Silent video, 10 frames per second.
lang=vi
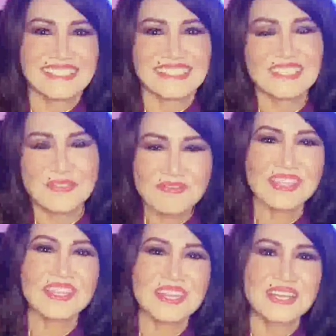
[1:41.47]
Thưa quý
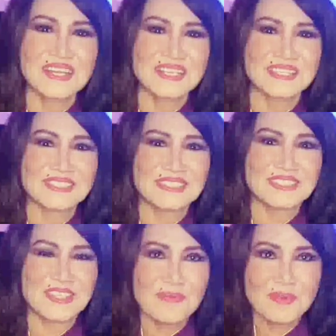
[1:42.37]
vị,
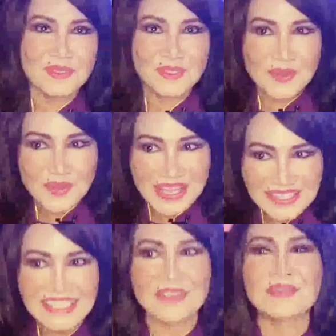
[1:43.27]
có một số
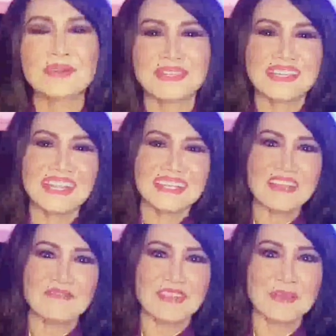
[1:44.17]
khán giả yêu cầu Thanh Lan
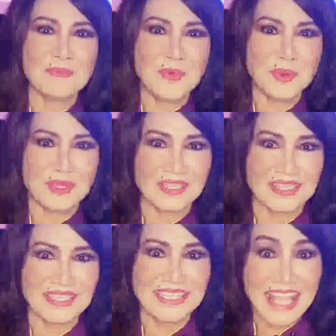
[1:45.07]
nhắc về một
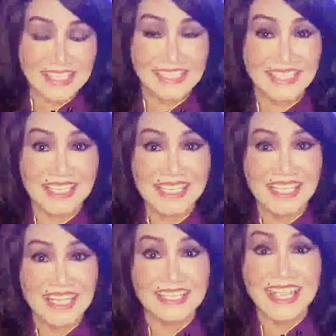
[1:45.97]
nhạc sĩ,
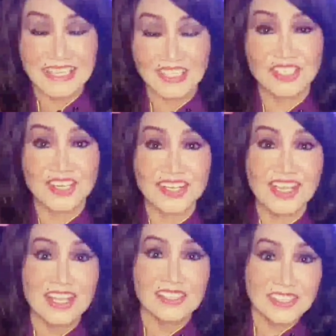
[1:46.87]
nhạc trưởng
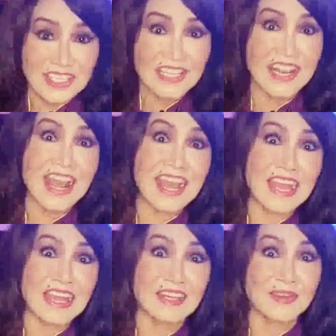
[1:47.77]
rất
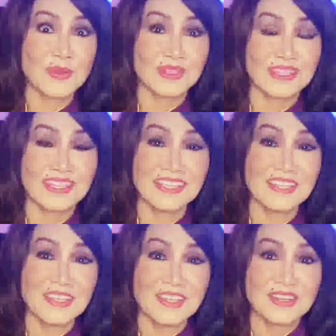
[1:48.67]
là nổi tiếng
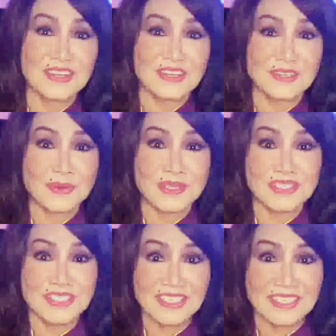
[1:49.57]
của
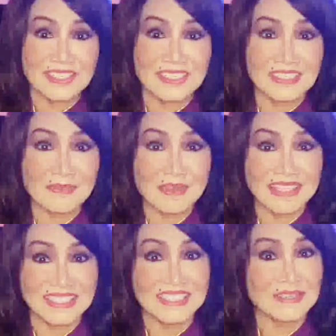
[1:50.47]
trước năm
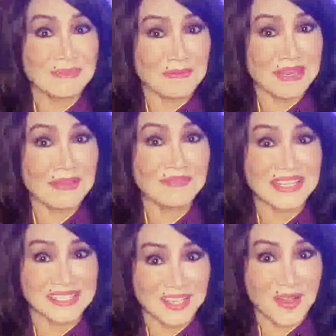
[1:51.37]
1975
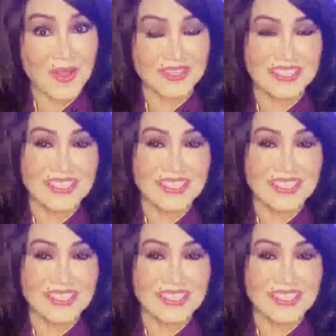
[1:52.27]
tại Sài Gòn